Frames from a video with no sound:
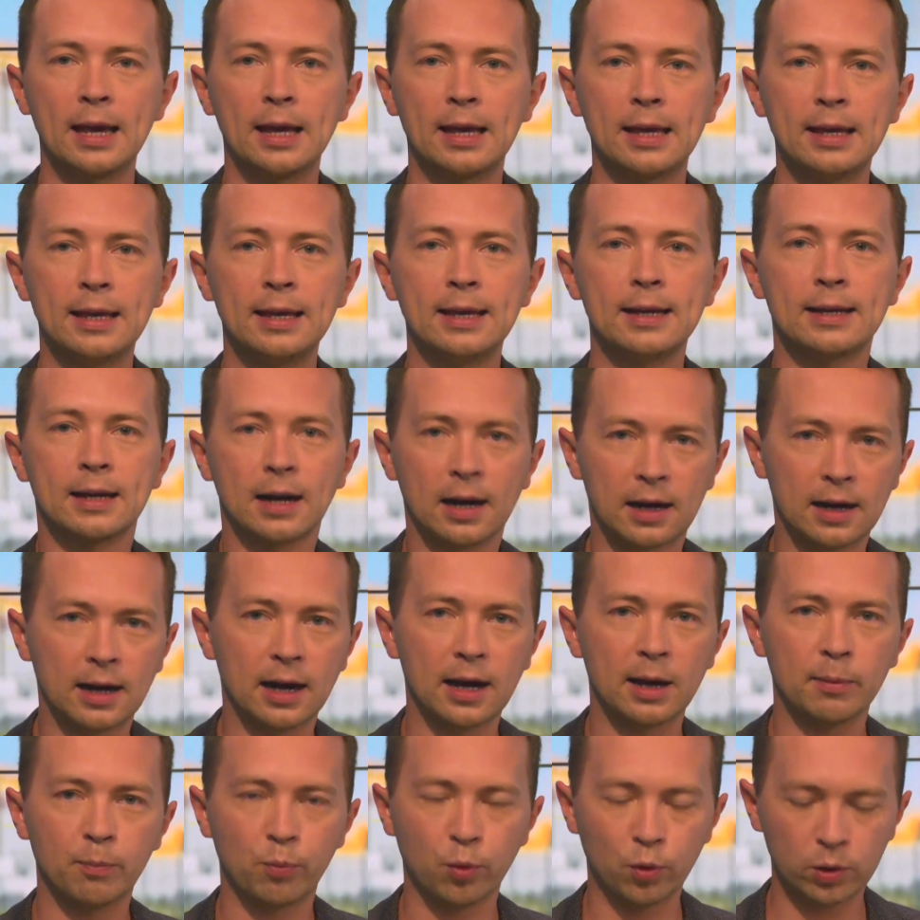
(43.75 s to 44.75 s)
И
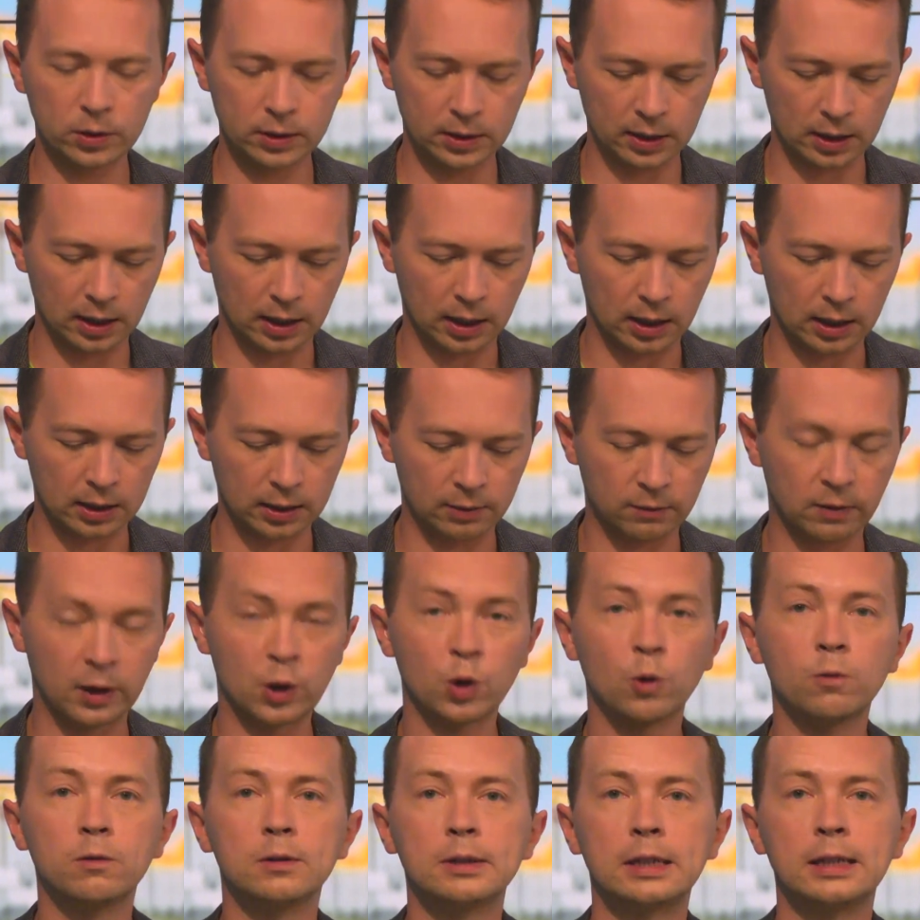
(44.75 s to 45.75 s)
какая польза от
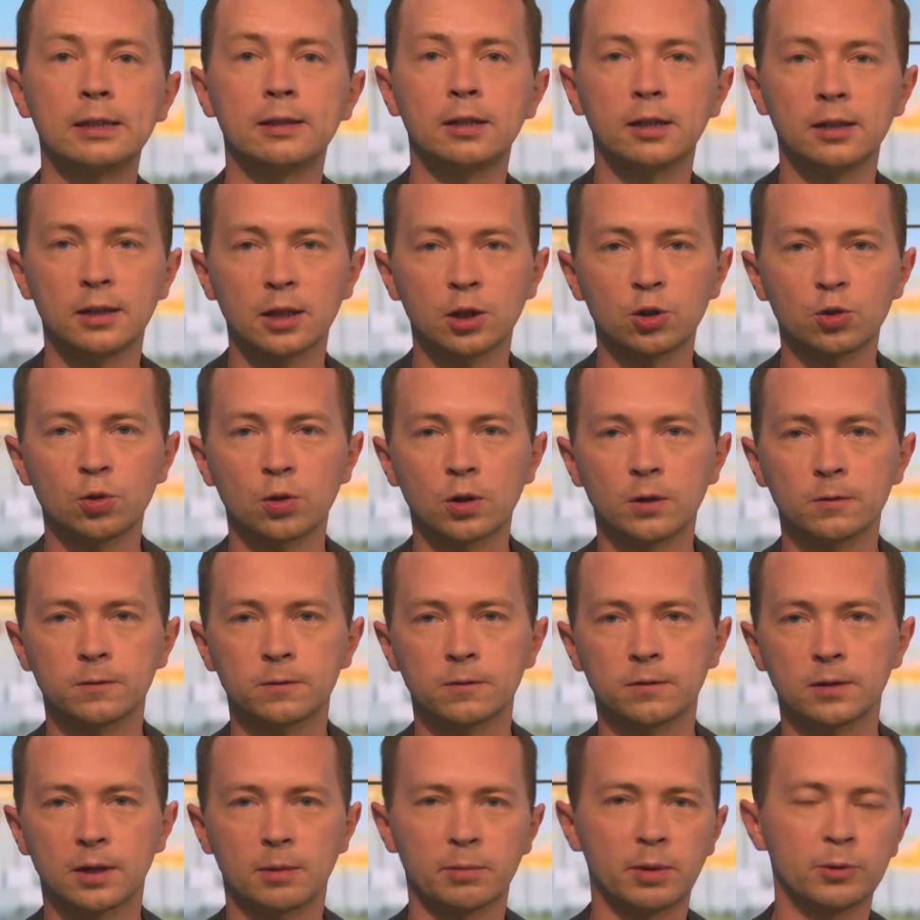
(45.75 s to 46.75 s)
дворовых тренажеров?
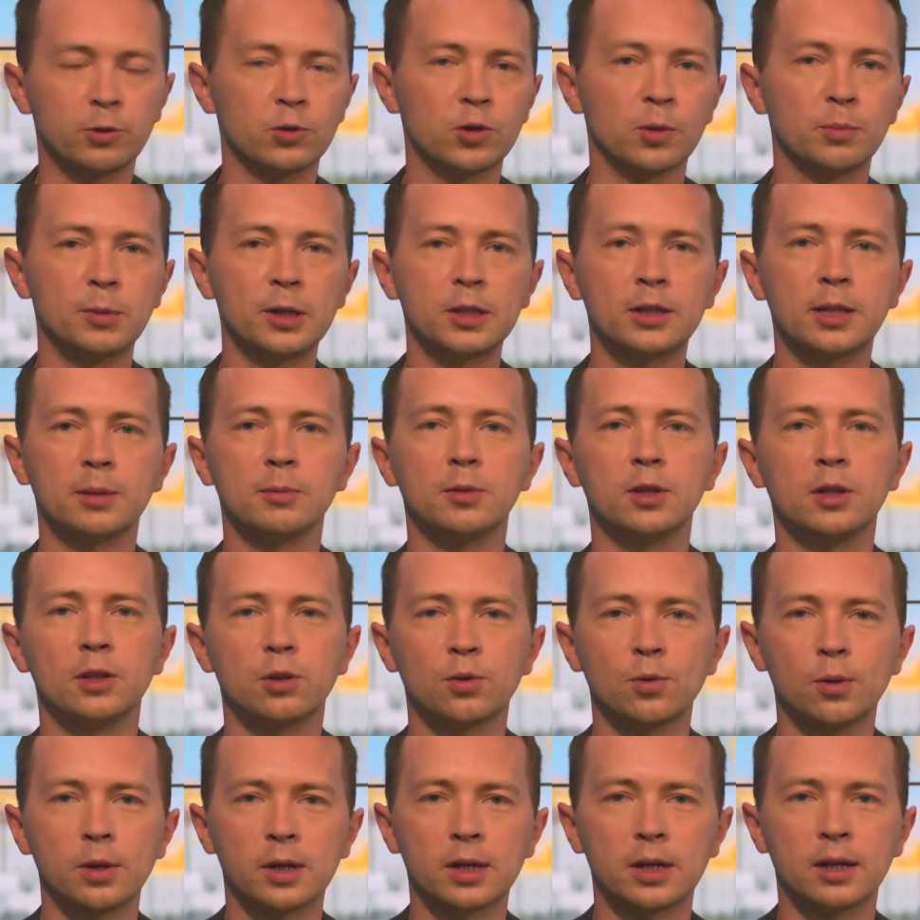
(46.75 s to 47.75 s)
Обо всем этом и не
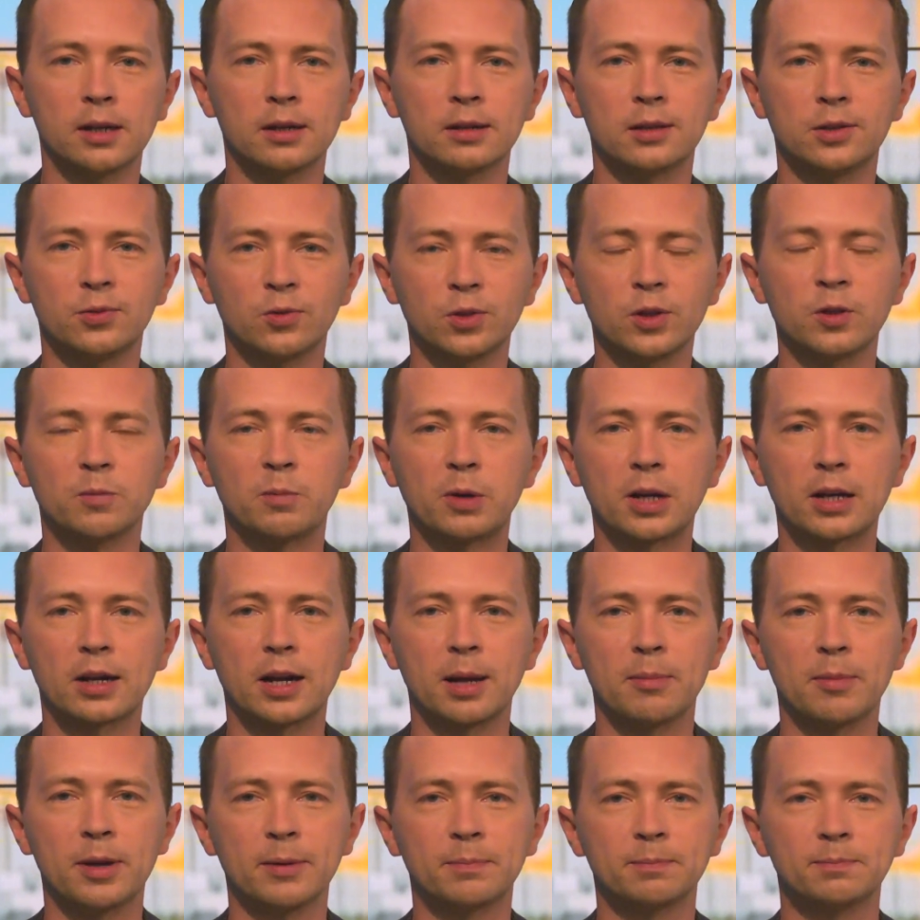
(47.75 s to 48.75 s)
только сегодня в
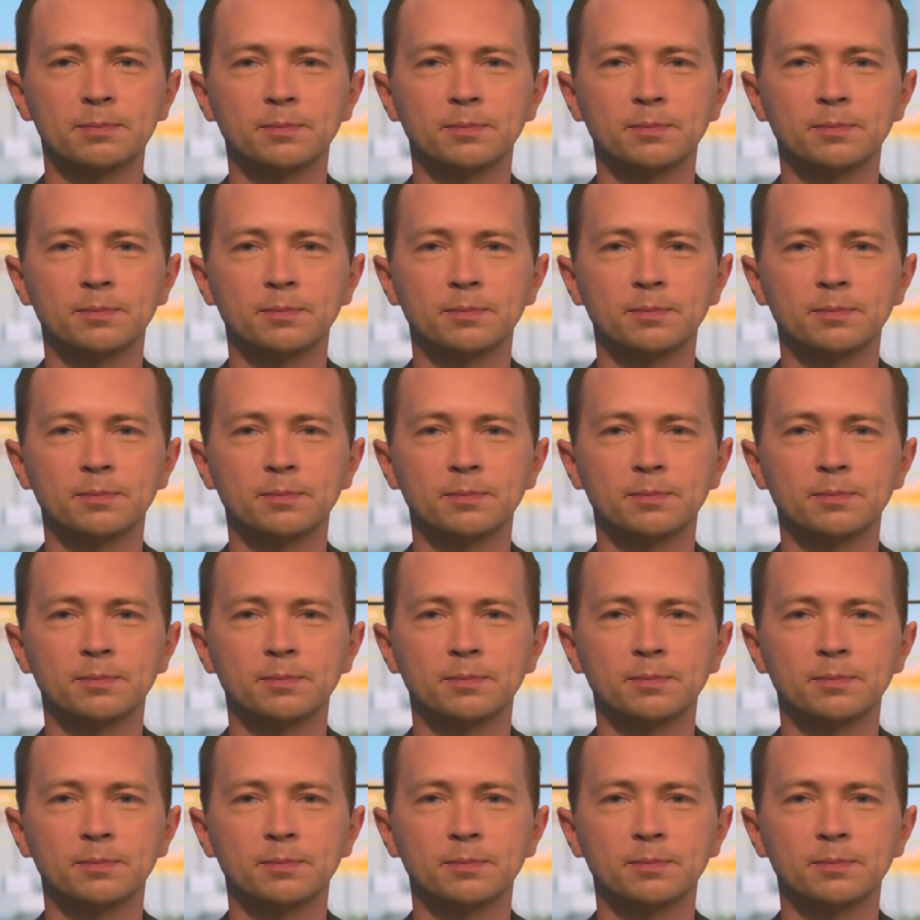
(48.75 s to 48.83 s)
программе.